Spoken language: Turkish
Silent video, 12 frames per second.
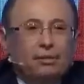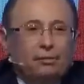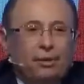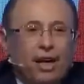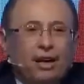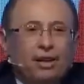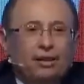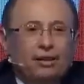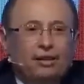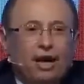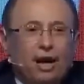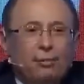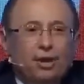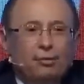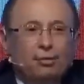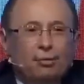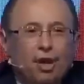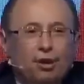ve
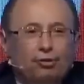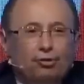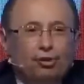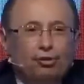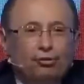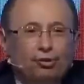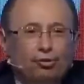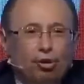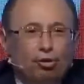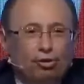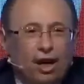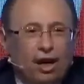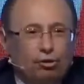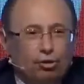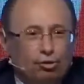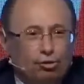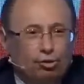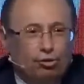tabirimi maruz görün çok daha
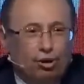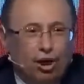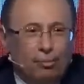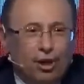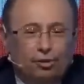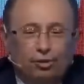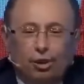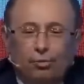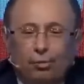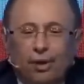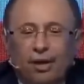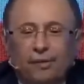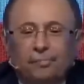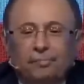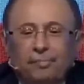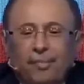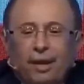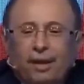kötüsünü söylemek istiyorum ama
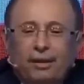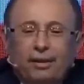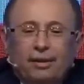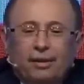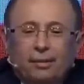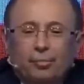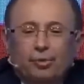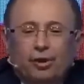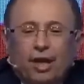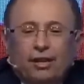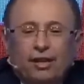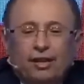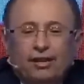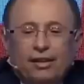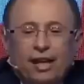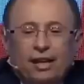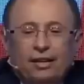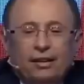
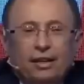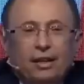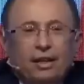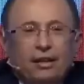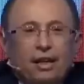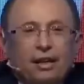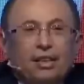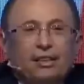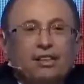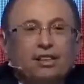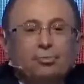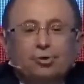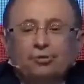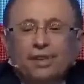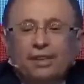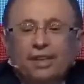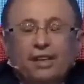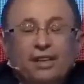müsaadenizle gazeteci
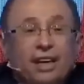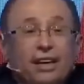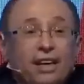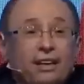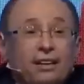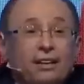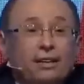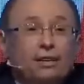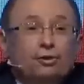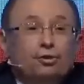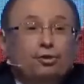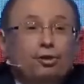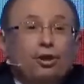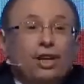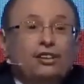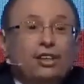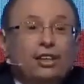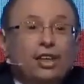müsveddelilerine
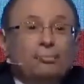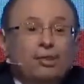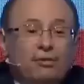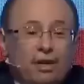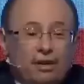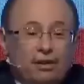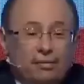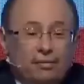söyleyeceklerimiz var.